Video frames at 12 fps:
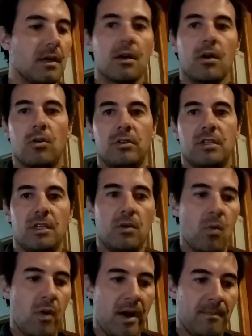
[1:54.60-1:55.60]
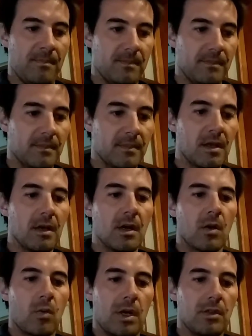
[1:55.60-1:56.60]
Continúa.
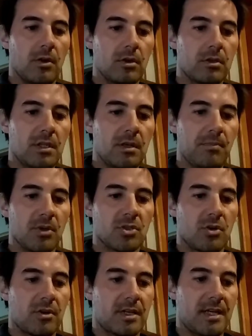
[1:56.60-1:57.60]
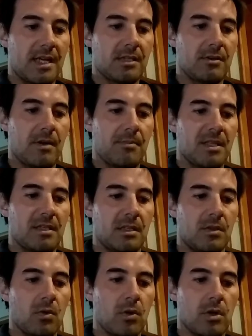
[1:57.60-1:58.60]
Cuando los tiempos son relativamente
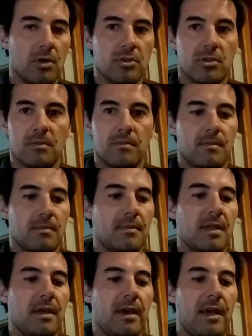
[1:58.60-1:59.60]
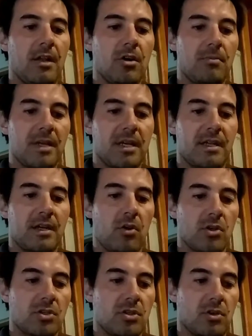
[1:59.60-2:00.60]
duros, el hombre de
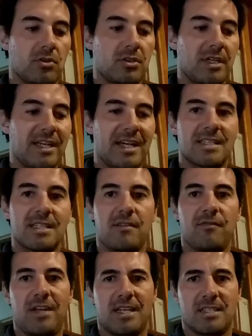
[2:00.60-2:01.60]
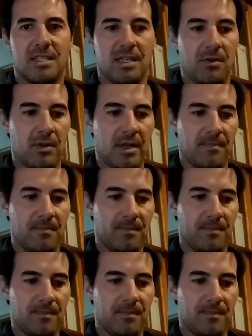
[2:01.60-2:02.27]
negocios tiene que ser flexible.